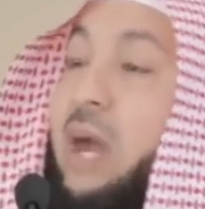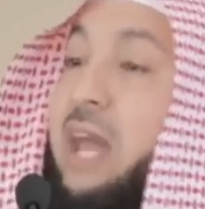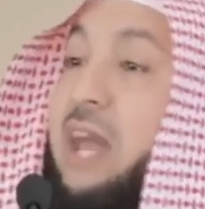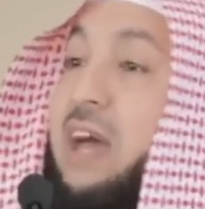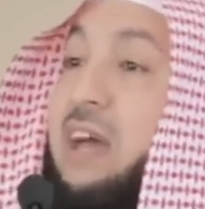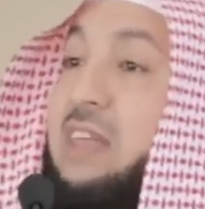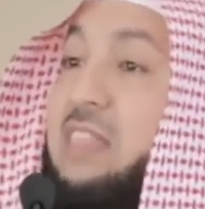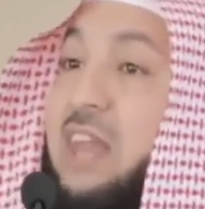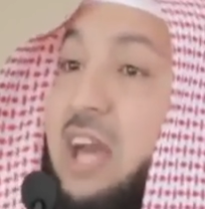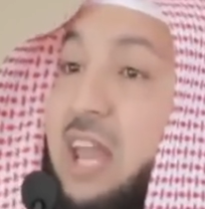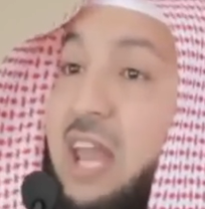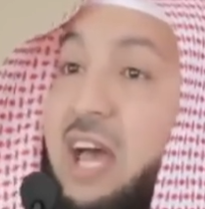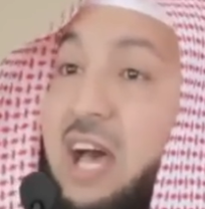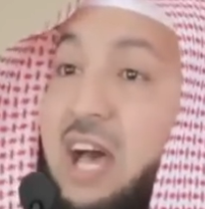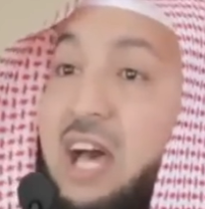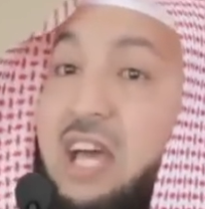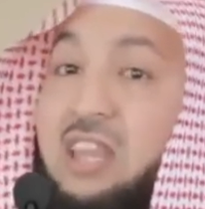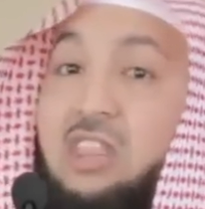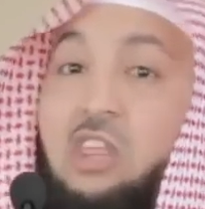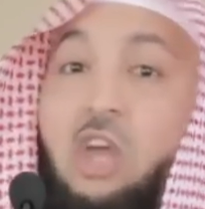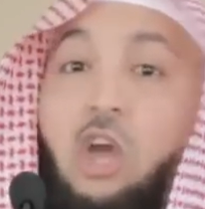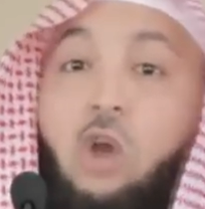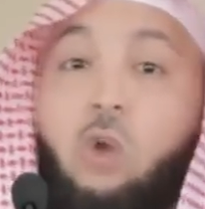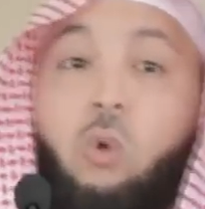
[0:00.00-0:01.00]
двух,
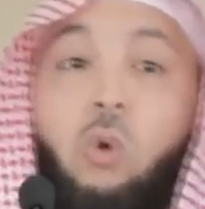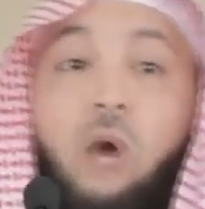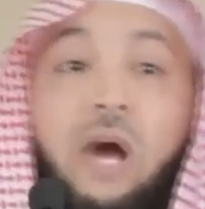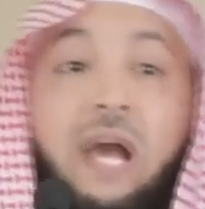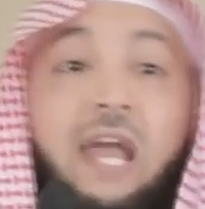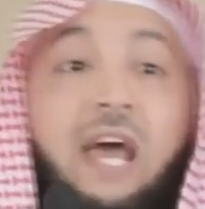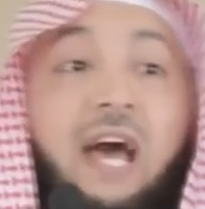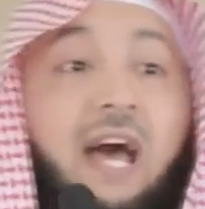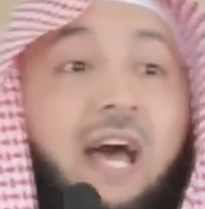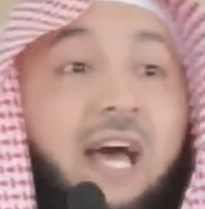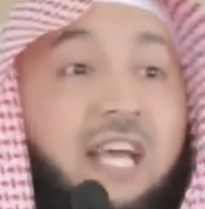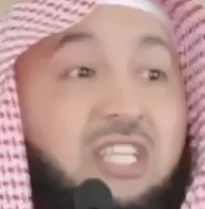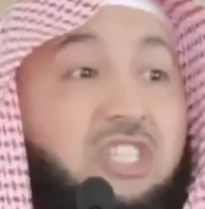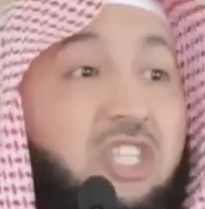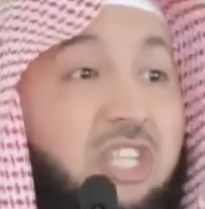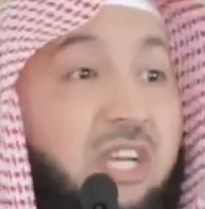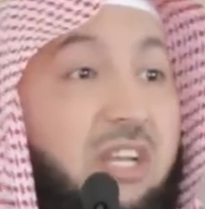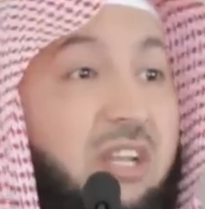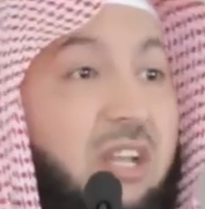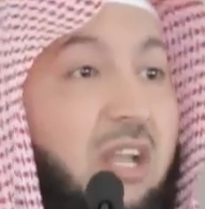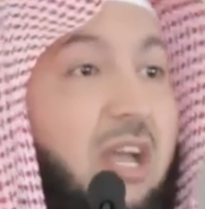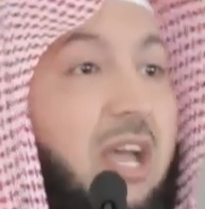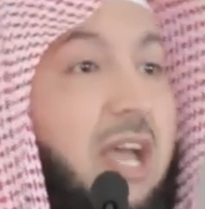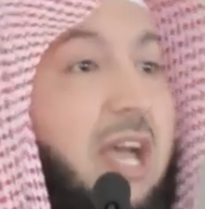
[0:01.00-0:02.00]
трех или даже
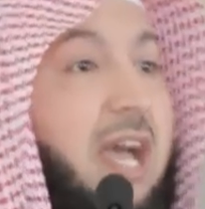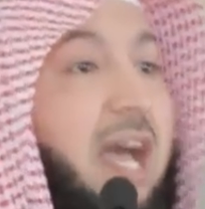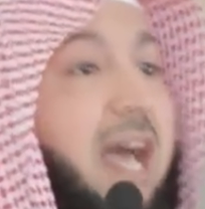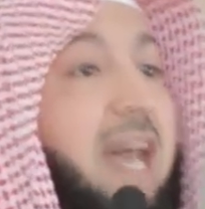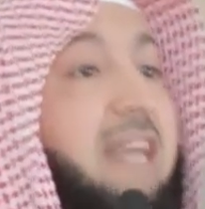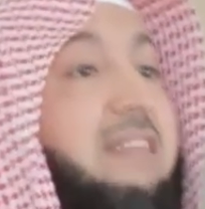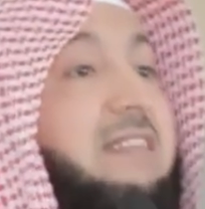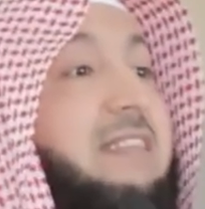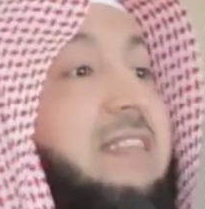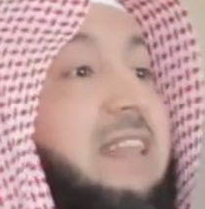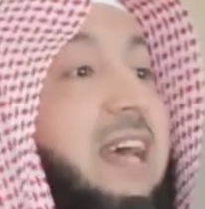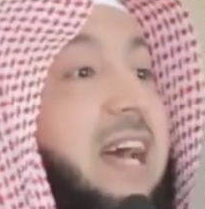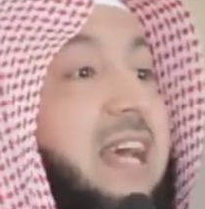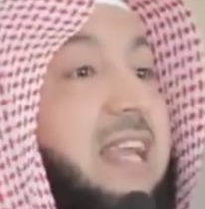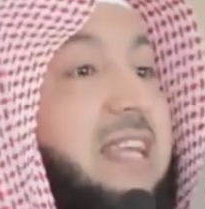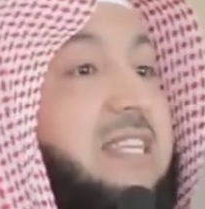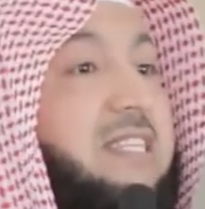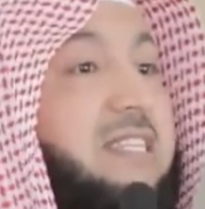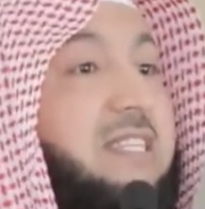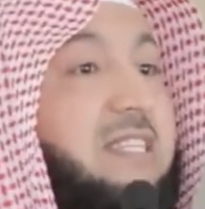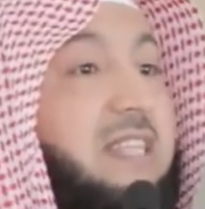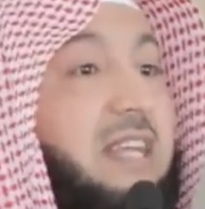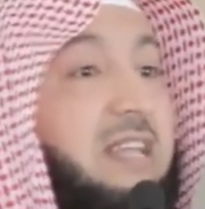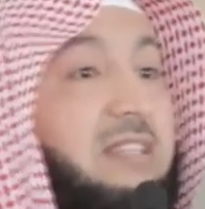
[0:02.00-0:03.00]
десяти лет.
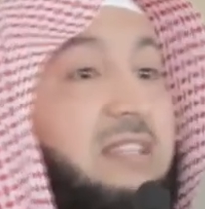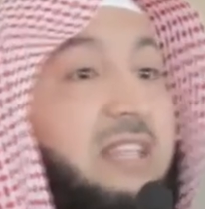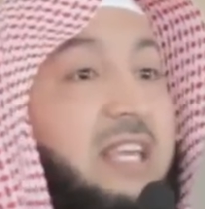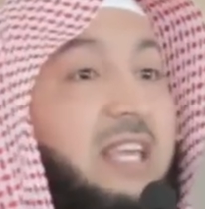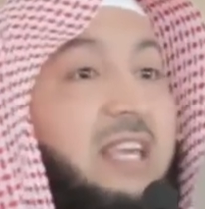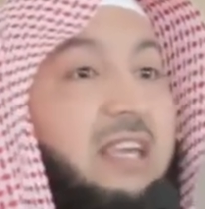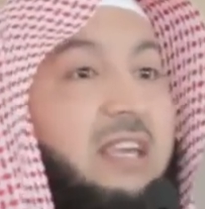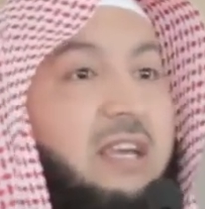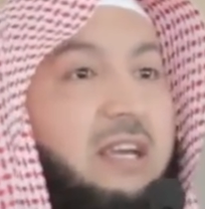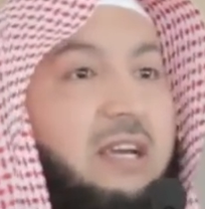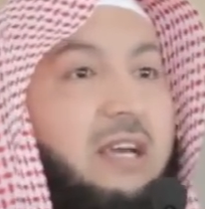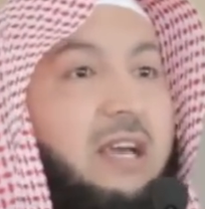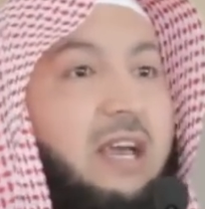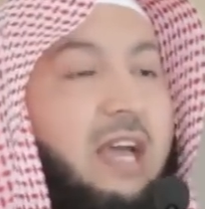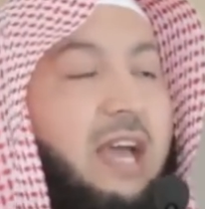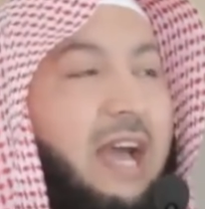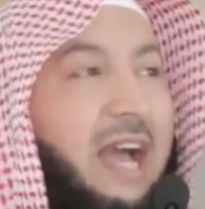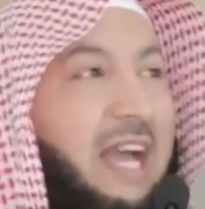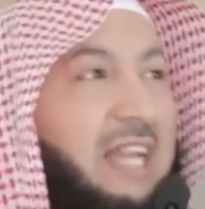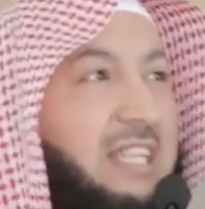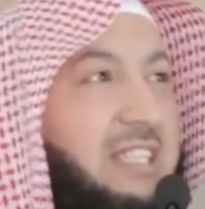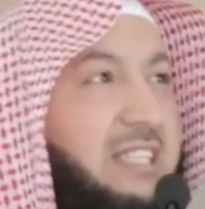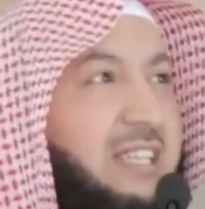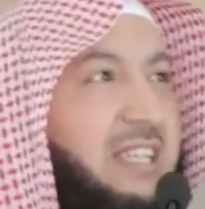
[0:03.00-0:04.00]
За это время он не
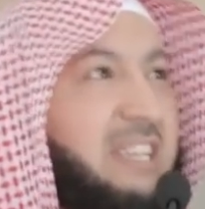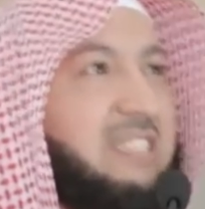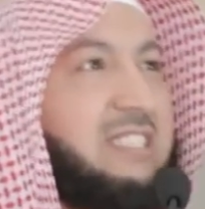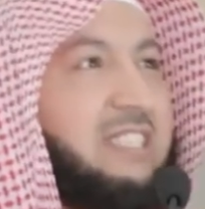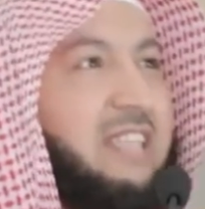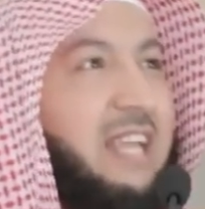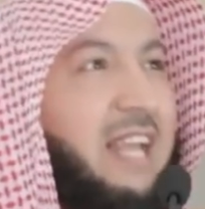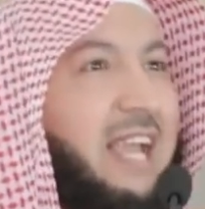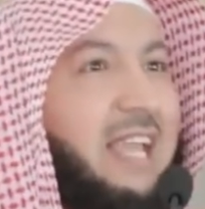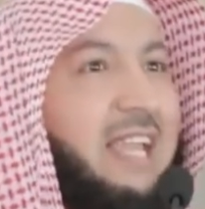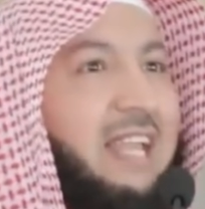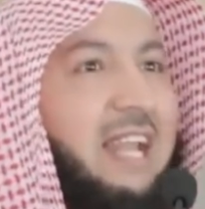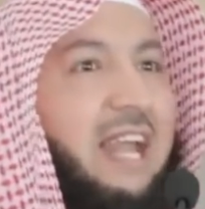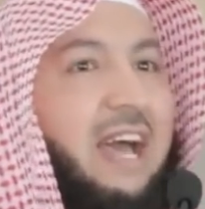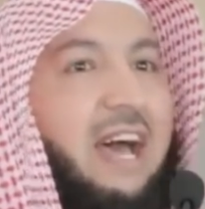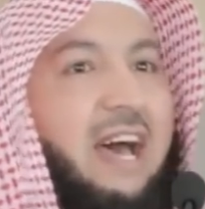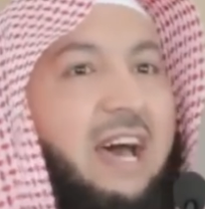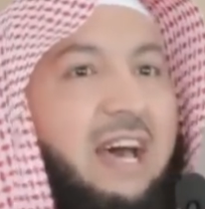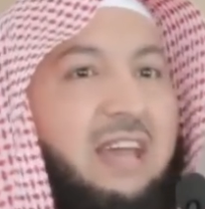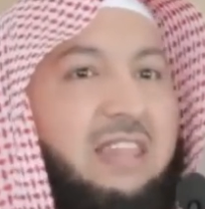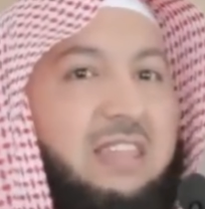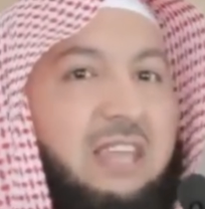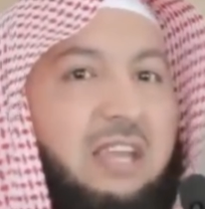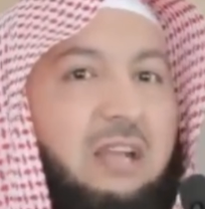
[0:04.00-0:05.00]
сумеет достичь того
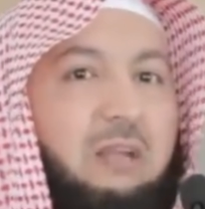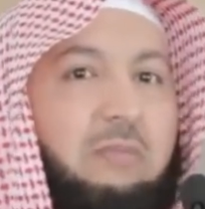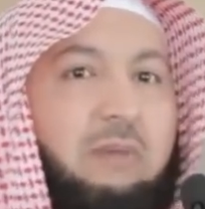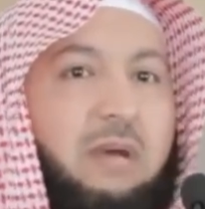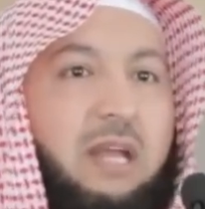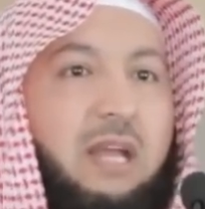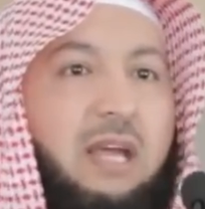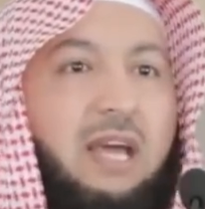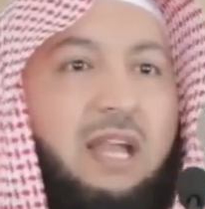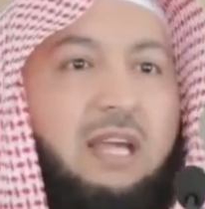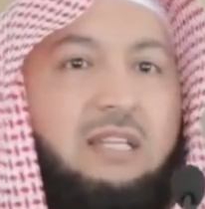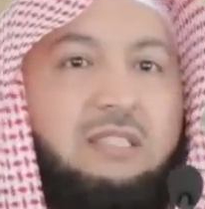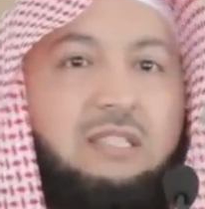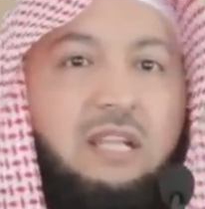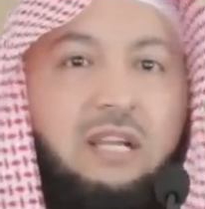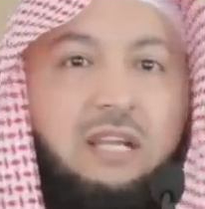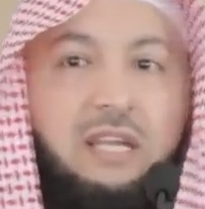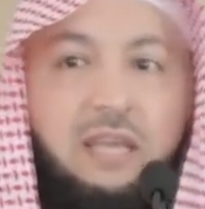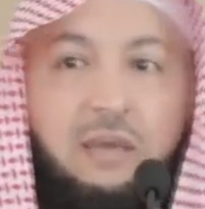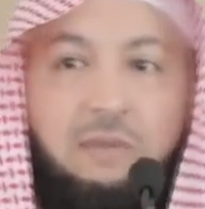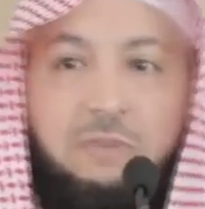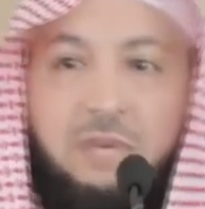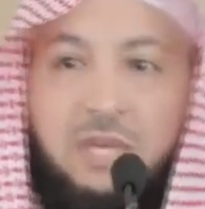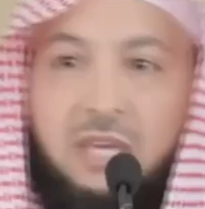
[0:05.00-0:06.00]
высокого уровня
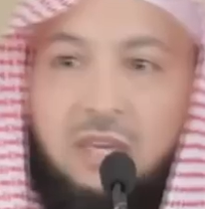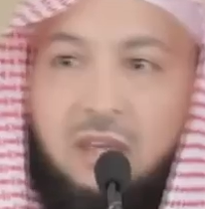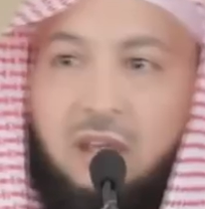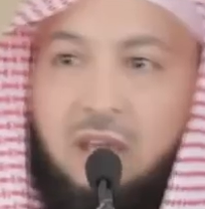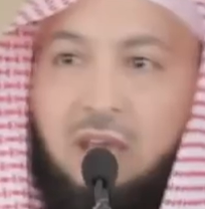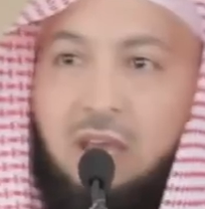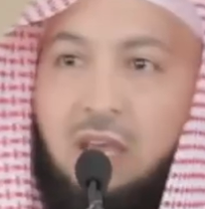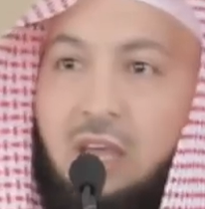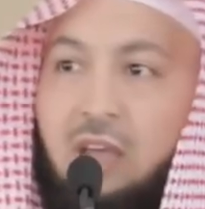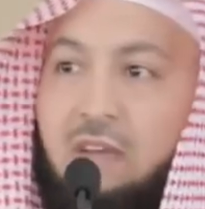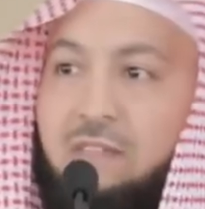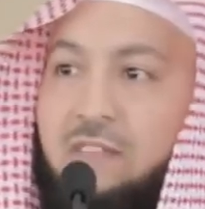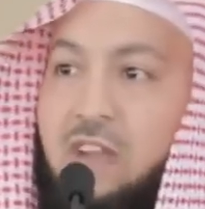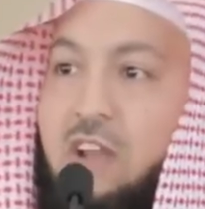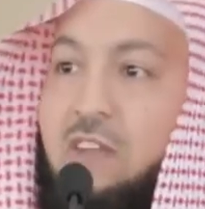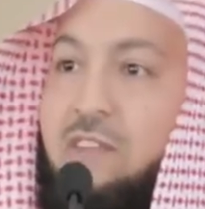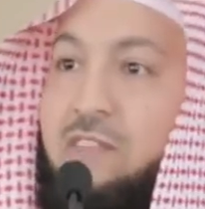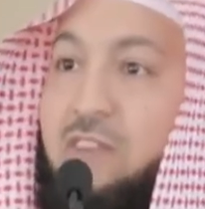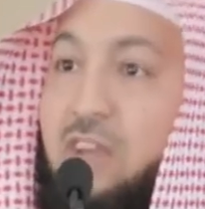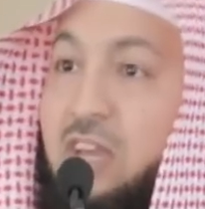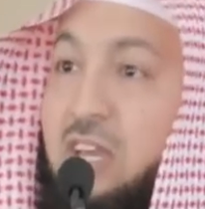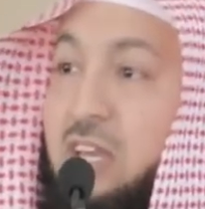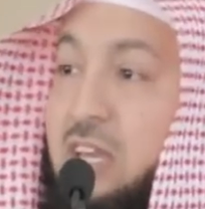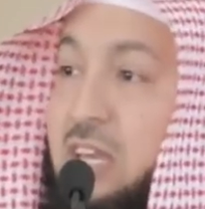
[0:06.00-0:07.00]
знаний фикха,
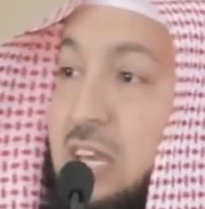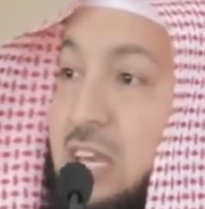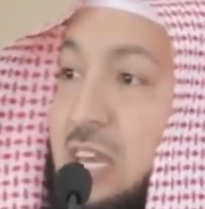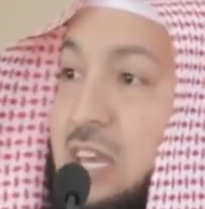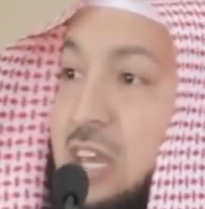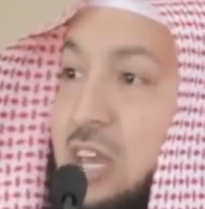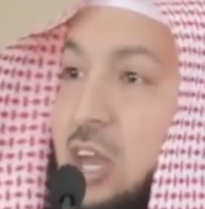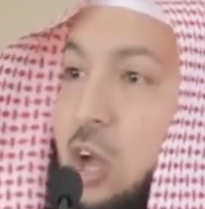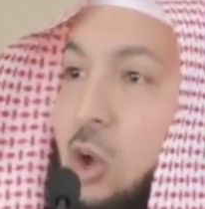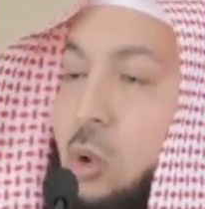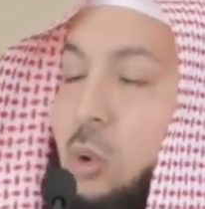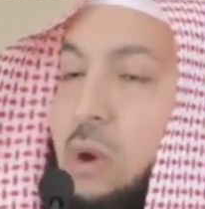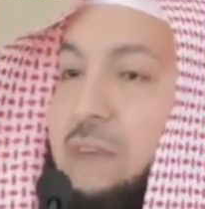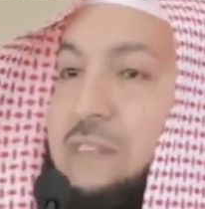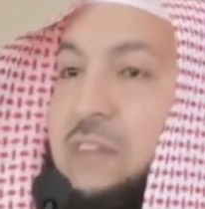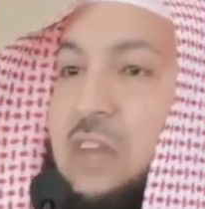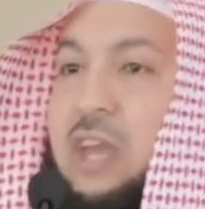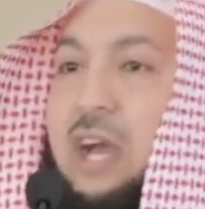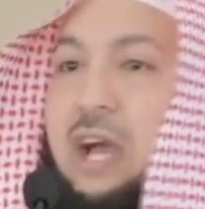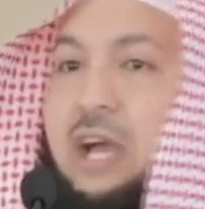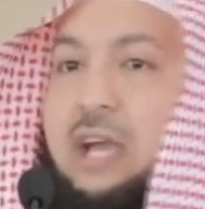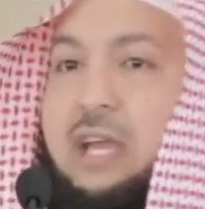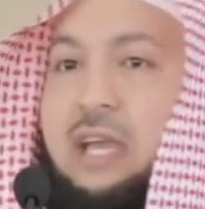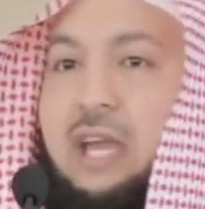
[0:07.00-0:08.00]
и правовых
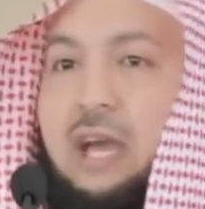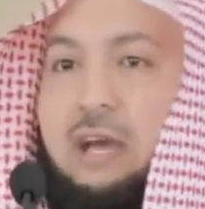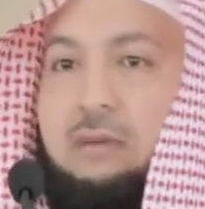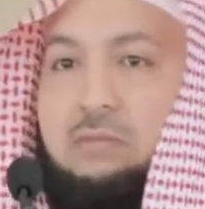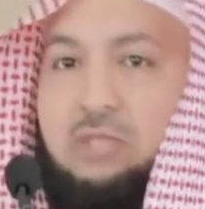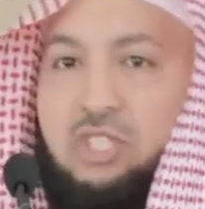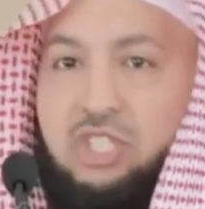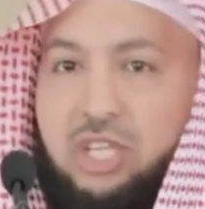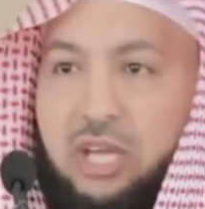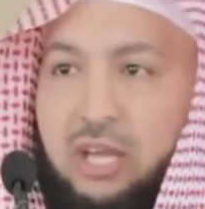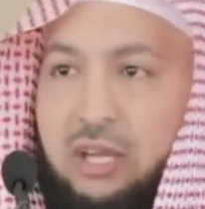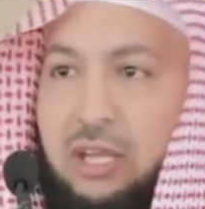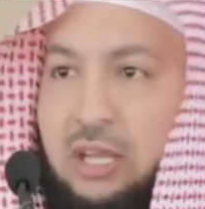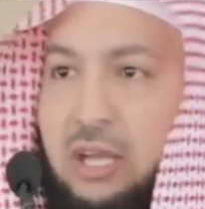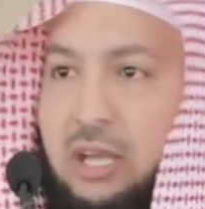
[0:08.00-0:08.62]
решений шариата.